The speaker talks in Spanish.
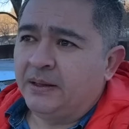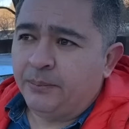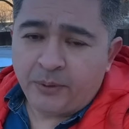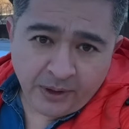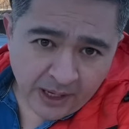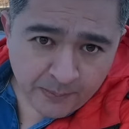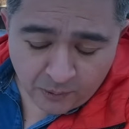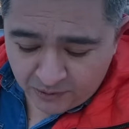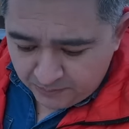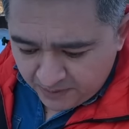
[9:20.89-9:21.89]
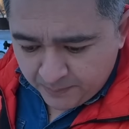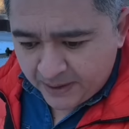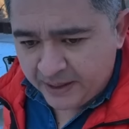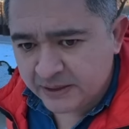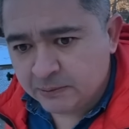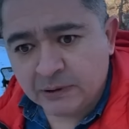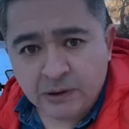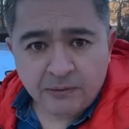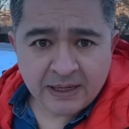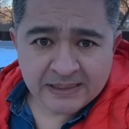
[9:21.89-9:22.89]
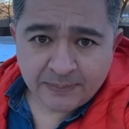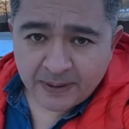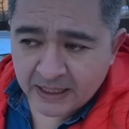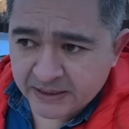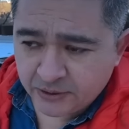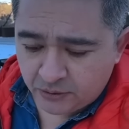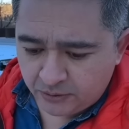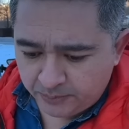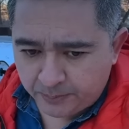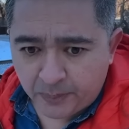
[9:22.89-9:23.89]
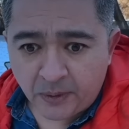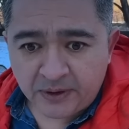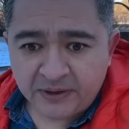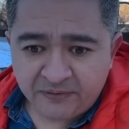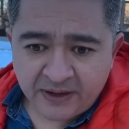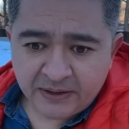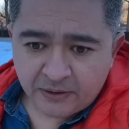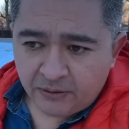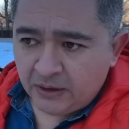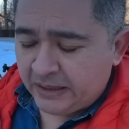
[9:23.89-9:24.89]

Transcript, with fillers: Por ejemplo, en mi país, cuando hay una separación, por defecto,